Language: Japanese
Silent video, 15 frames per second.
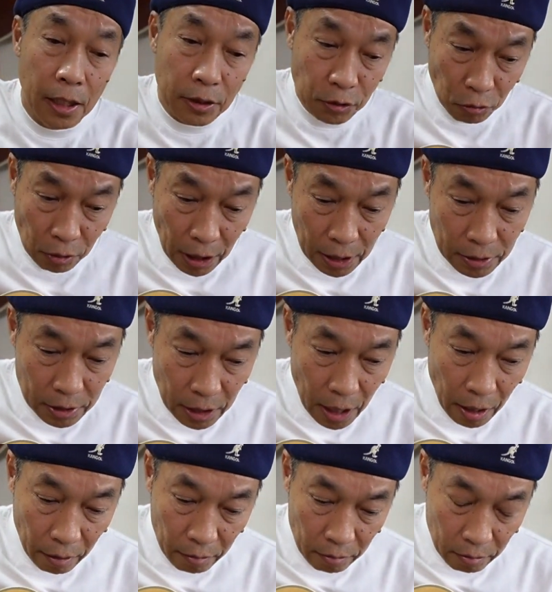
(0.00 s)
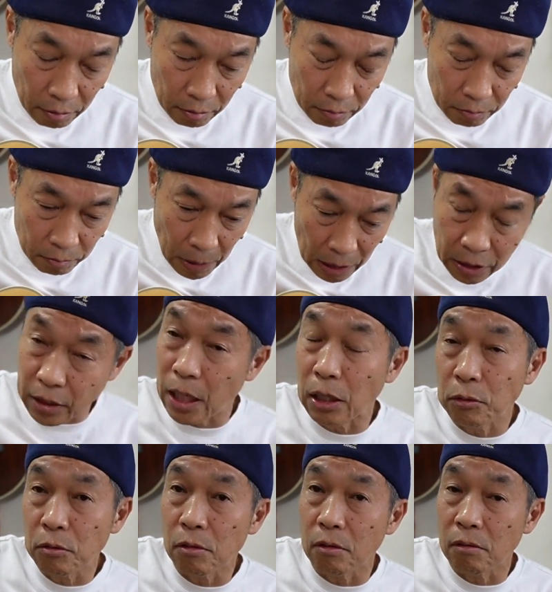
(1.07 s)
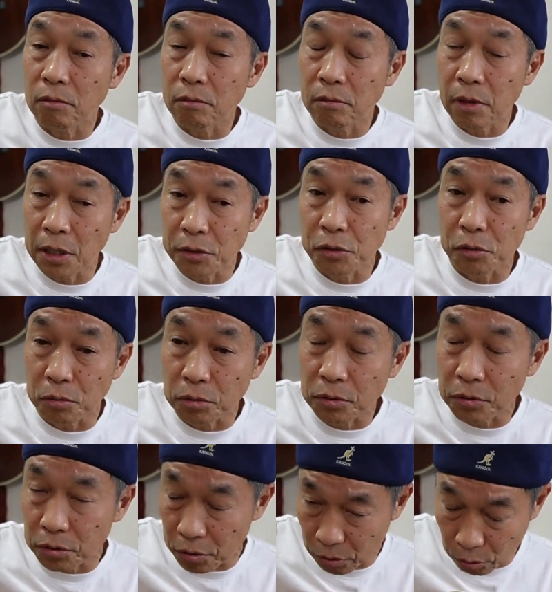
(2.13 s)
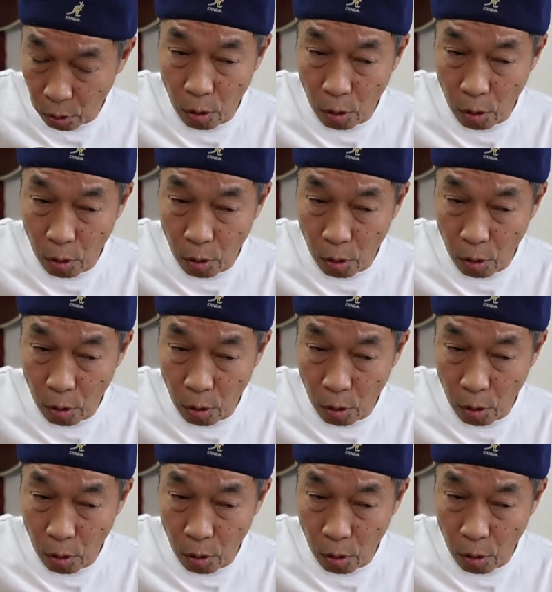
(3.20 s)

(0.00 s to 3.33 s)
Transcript: そんな感じで、まあ、ギターの練習をする